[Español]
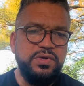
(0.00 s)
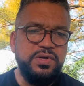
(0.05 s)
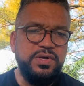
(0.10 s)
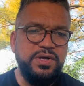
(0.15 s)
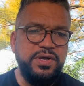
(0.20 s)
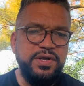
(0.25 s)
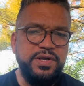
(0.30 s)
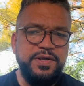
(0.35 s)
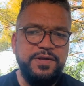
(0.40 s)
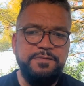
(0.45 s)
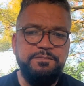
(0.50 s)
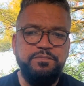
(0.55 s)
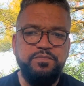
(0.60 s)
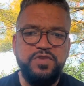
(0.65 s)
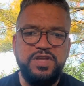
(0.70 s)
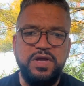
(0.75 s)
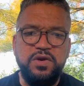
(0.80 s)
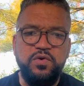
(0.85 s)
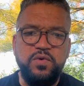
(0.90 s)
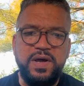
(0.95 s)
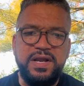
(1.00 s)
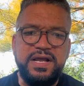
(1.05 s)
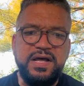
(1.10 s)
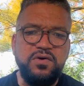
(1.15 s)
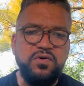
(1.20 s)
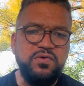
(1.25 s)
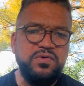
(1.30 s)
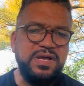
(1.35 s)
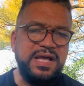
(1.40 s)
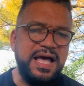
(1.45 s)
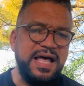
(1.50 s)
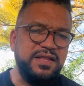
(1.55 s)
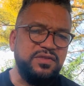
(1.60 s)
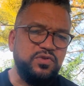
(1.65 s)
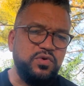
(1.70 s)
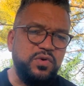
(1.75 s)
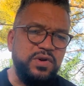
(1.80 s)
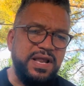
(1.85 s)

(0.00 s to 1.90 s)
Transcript: eh, lo hará con cantos.